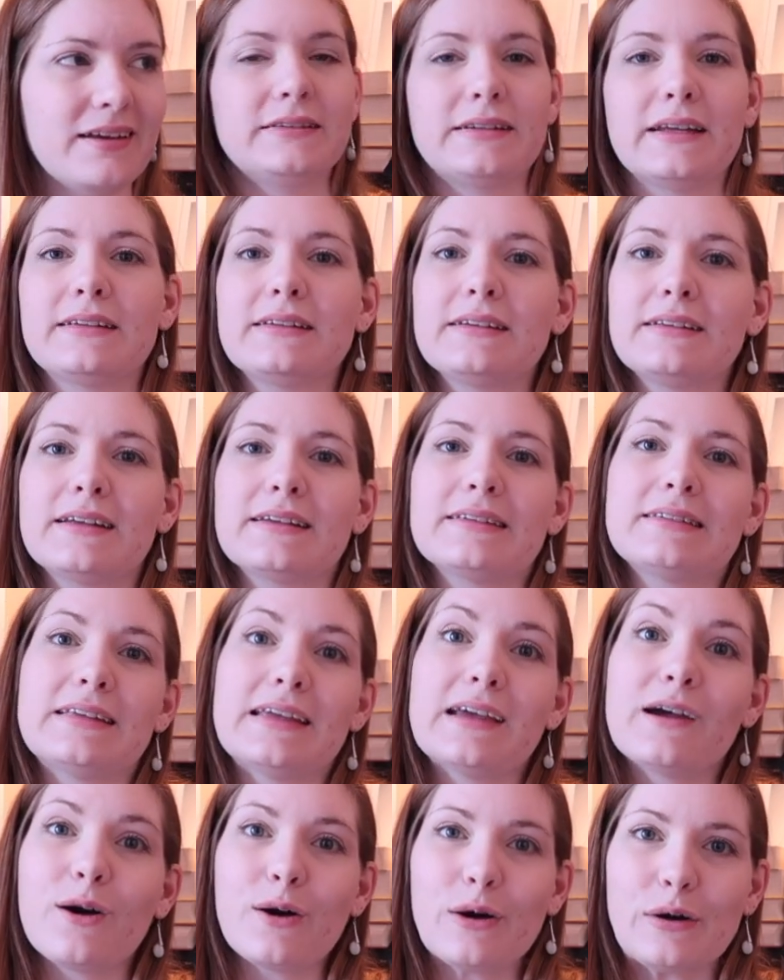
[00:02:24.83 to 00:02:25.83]
dass ich da
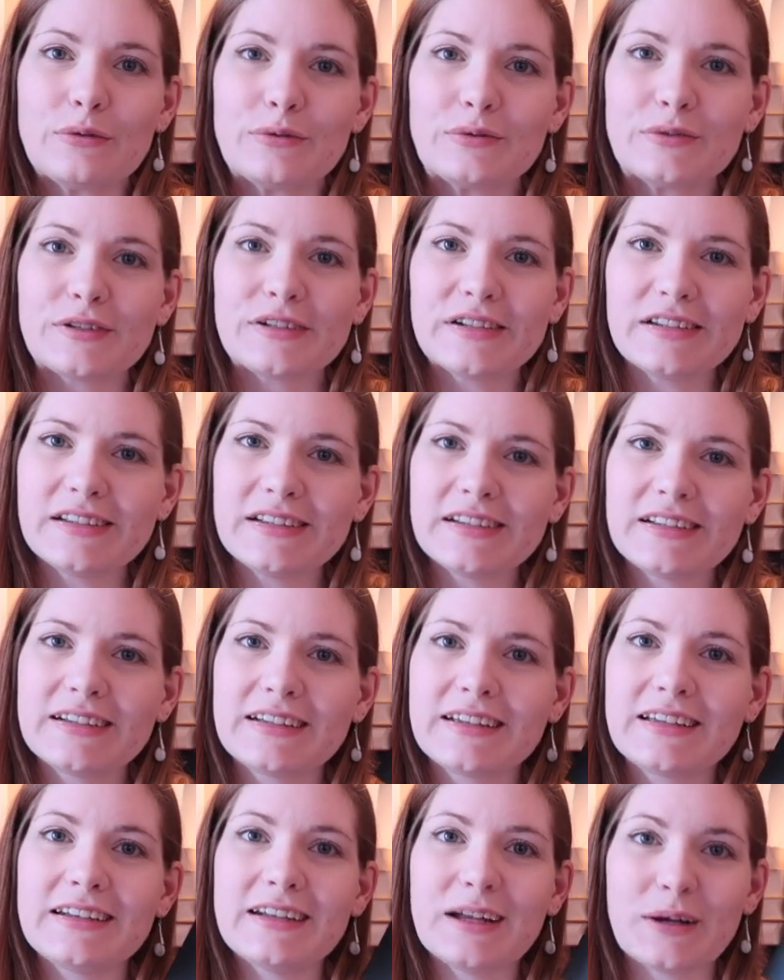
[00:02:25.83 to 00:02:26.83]
sehr oft
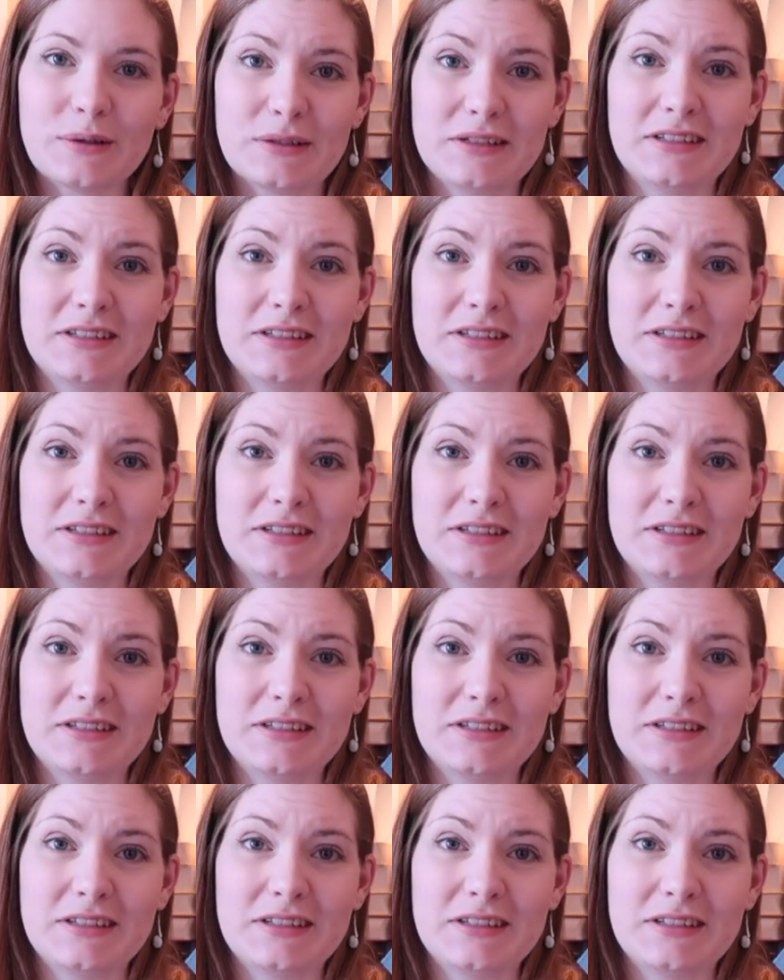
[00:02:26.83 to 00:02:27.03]
genau